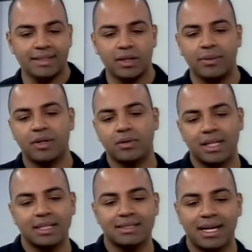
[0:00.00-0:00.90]
Esse é o cabelo
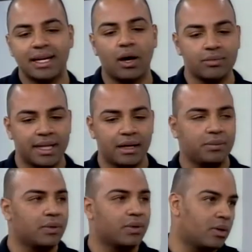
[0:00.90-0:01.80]
quando ela sai ao
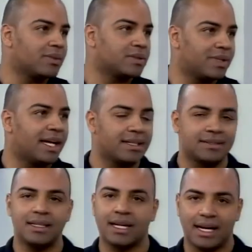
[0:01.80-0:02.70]
tempo, como as
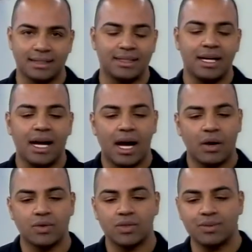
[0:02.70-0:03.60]
mulheres em casa
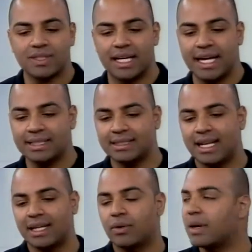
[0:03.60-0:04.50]
acostumam ser. Esse
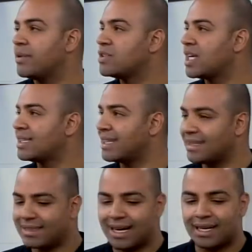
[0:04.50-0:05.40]
lado é o cabelo já
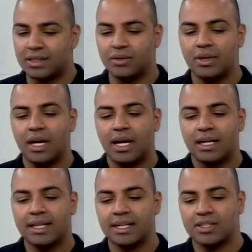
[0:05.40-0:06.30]
tratado,
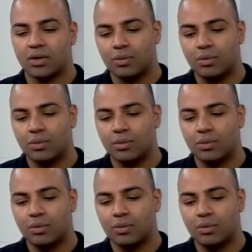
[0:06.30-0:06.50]
né? Já